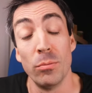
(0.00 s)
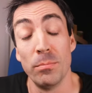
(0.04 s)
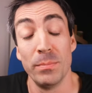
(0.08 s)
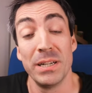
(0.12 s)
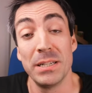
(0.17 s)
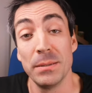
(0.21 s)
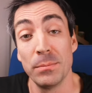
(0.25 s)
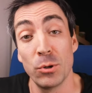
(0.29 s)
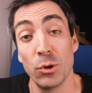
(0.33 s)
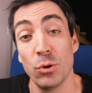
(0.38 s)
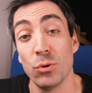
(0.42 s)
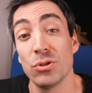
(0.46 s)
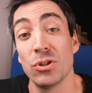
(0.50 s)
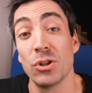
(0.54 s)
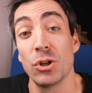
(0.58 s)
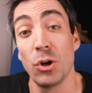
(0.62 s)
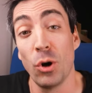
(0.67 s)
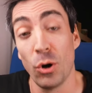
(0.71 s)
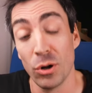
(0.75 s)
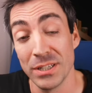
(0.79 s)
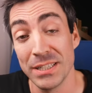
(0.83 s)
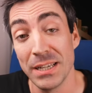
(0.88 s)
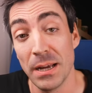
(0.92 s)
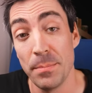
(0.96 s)
mit dem großen
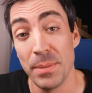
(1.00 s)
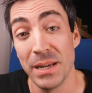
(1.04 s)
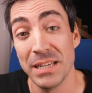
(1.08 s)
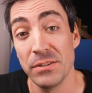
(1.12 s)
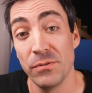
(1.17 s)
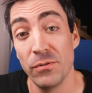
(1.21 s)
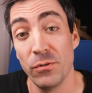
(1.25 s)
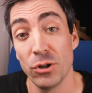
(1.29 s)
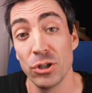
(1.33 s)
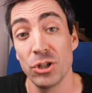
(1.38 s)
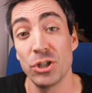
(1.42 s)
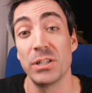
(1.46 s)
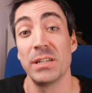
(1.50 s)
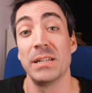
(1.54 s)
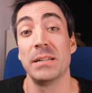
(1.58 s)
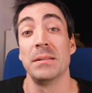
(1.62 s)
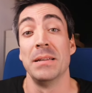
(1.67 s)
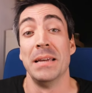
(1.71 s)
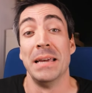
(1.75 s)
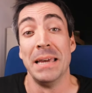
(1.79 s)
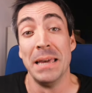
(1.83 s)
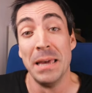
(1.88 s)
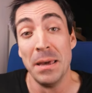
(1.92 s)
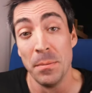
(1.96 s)
Kontrabass
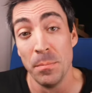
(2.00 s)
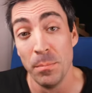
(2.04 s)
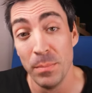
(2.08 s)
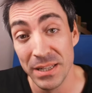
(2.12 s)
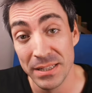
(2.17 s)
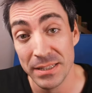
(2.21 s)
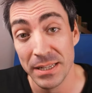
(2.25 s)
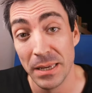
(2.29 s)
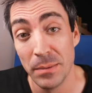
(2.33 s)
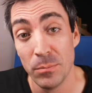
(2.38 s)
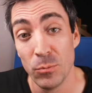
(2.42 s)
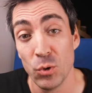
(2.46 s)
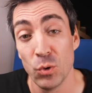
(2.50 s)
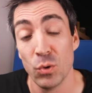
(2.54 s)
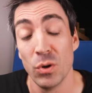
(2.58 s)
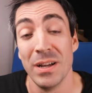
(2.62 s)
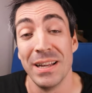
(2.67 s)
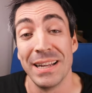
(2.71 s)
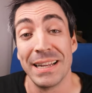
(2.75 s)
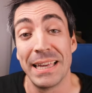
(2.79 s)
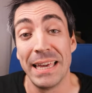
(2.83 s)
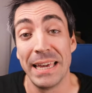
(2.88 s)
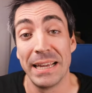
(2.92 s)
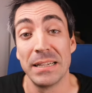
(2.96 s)
vorstellen, mit dem
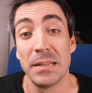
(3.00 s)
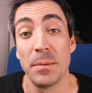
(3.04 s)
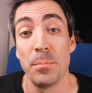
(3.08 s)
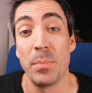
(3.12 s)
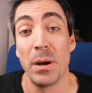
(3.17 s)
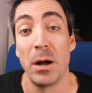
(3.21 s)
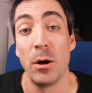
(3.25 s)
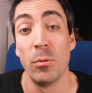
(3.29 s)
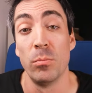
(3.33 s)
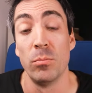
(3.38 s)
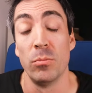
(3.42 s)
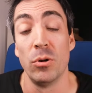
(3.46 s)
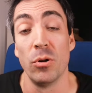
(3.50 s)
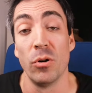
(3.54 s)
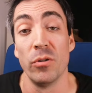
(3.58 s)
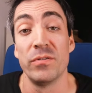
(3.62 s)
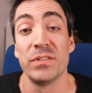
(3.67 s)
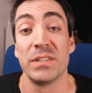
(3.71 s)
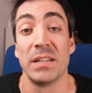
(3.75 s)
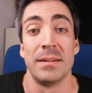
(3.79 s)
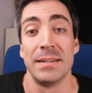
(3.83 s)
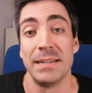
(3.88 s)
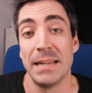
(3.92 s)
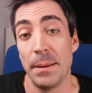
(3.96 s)
du gegen den Baum
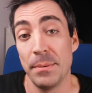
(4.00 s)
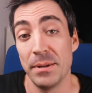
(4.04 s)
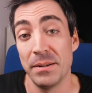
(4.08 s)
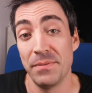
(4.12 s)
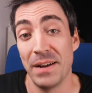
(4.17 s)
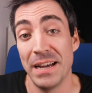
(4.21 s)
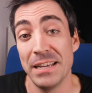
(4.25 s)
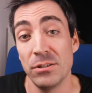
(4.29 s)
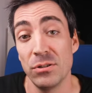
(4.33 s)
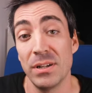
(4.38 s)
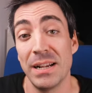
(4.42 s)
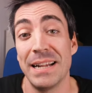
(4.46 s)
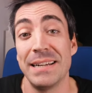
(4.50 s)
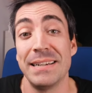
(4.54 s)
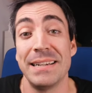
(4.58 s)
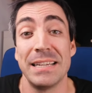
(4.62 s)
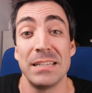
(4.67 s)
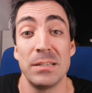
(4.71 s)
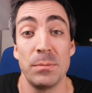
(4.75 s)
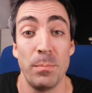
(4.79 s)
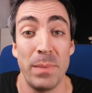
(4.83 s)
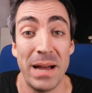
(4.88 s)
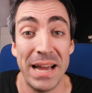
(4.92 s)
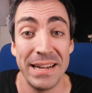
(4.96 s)
läufst. Damit weißt du dann,
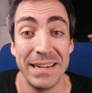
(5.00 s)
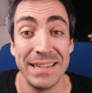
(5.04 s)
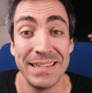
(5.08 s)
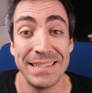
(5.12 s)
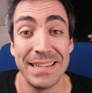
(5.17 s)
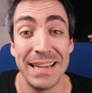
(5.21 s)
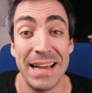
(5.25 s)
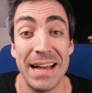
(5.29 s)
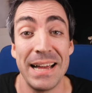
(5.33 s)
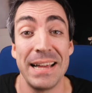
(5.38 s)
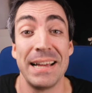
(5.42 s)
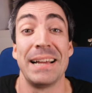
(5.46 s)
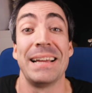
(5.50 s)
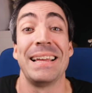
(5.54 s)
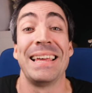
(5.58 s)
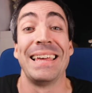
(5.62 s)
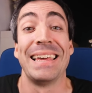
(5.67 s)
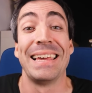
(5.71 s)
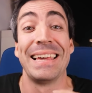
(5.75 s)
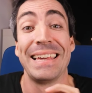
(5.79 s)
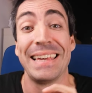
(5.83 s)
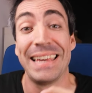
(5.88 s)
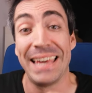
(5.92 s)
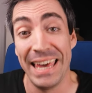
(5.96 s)
dass beide Sachen
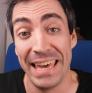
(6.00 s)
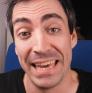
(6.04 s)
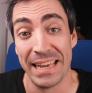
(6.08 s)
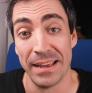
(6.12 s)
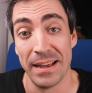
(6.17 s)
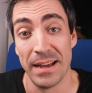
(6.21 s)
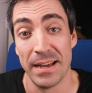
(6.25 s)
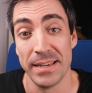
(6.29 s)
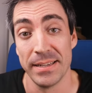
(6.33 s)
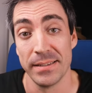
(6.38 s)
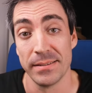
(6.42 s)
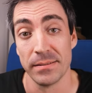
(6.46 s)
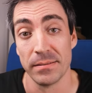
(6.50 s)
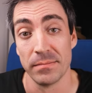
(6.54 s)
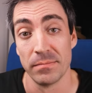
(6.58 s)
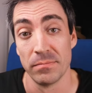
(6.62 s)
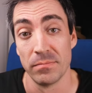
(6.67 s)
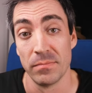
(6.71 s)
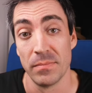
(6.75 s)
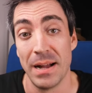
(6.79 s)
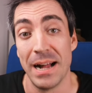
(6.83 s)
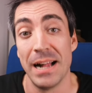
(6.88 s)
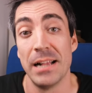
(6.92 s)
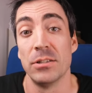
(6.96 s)
gegen heißen.
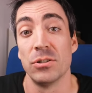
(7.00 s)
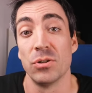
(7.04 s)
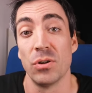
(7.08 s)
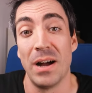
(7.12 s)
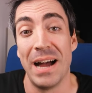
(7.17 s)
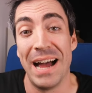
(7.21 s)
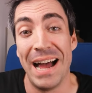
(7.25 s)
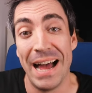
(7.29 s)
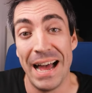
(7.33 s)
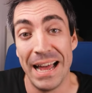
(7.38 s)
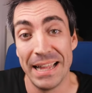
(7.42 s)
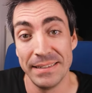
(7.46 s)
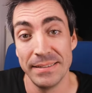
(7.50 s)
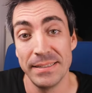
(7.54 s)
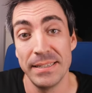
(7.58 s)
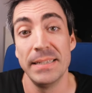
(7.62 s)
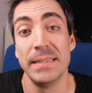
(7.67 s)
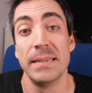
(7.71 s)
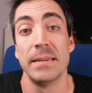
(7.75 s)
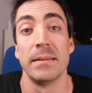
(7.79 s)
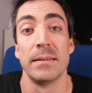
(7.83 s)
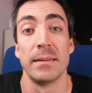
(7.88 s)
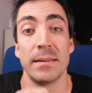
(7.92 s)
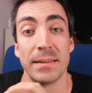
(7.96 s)
Also
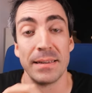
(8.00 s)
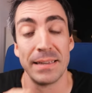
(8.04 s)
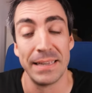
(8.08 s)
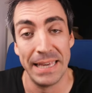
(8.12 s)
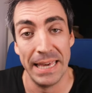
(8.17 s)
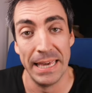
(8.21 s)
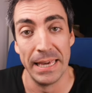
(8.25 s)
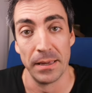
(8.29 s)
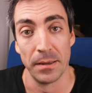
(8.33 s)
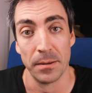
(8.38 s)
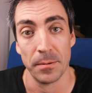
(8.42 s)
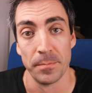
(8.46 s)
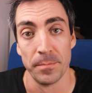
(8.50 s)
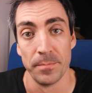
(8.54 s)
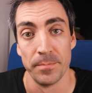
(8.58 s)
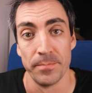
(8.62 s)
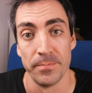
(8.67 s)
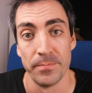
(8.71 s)
Anti gegen.